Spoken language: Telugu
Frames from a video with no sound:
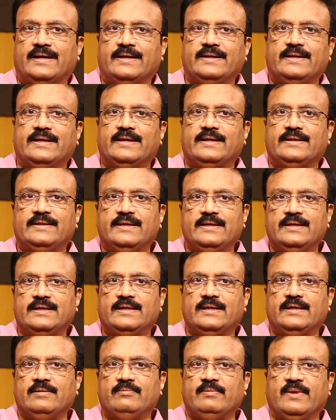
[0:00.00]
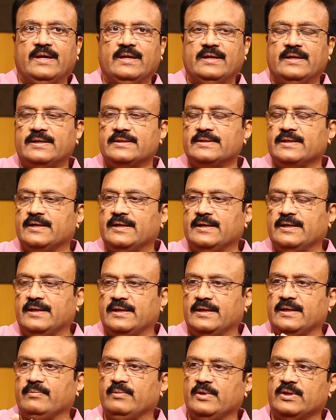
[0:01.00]
అంటే దీనికి మెయిన్ రీజన్
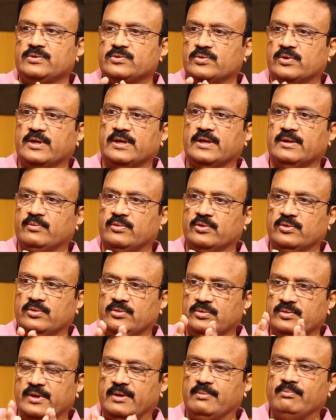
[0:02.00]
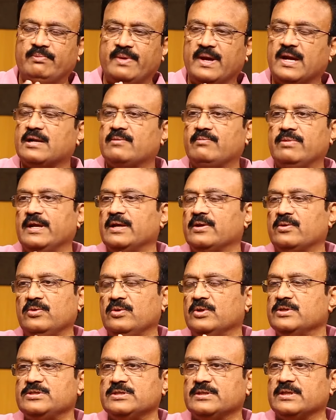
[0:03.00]
ఏంటంటే మీరు చూడండి ఇప్పుడు ఇంపాక్ట్ ప్లేయర్
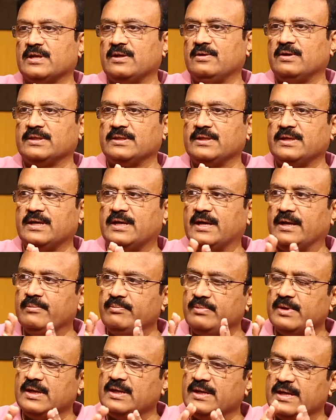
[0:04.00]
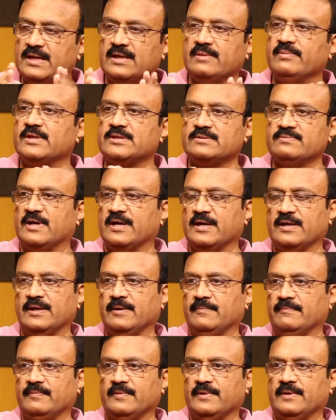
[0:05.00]
రూల్ వచ్చిన తర్వాత ఐపీఎల్ డైనమిక్స్
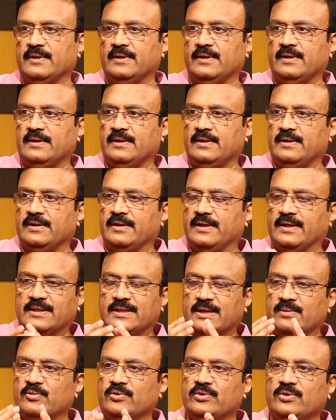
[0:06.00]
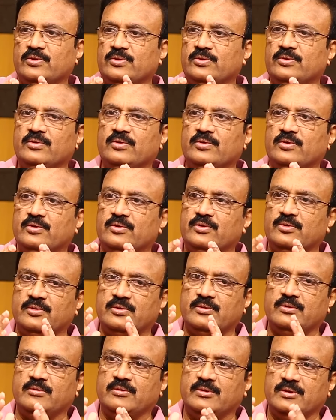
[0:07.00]
మారినాయి ఇంతకుముందు
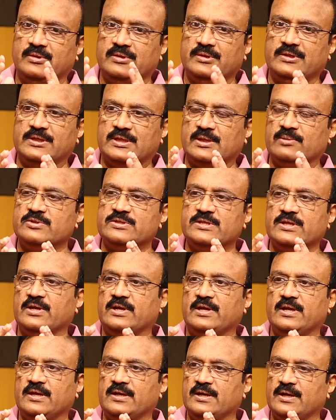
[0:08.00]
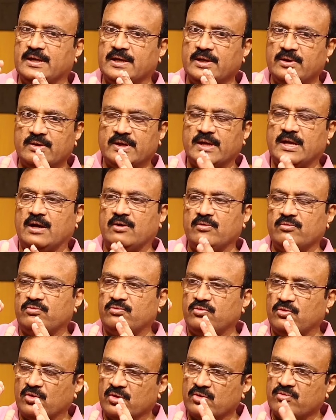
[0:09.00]
ఇంతకుముందు సినేరియో ఏంటంటే యూ కెన్ హ్యావ్
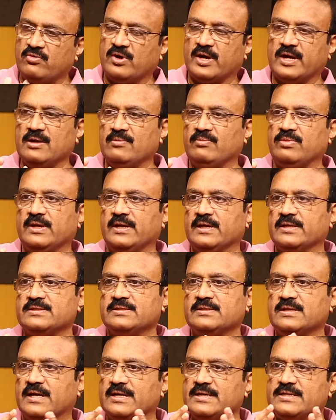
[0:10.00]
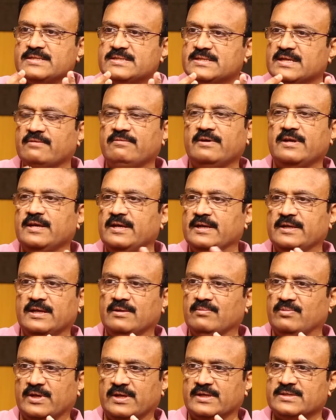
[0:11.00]
ఫోర్ ఫారిన్ ప్లేయర్స్ అండ్ సెవెన్
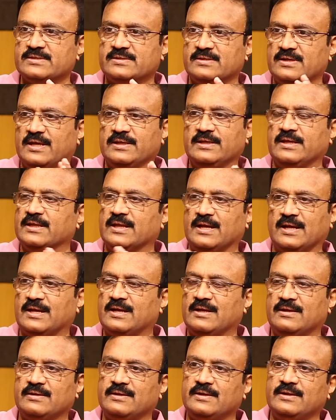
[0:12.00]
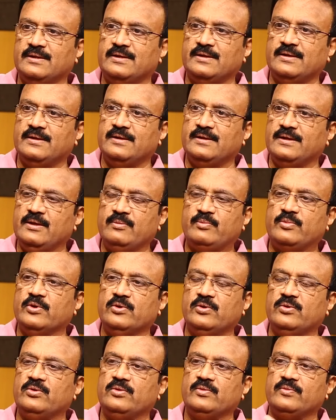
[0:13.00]
ఇండియన్ ప్లేయర్స్ అది కదా లెక్క
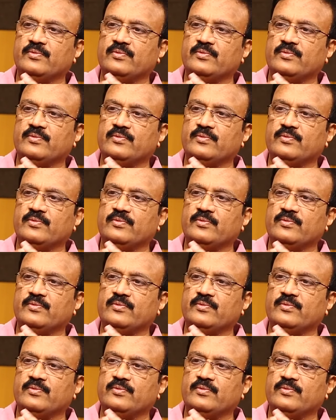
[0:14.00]
ఇప్పుడు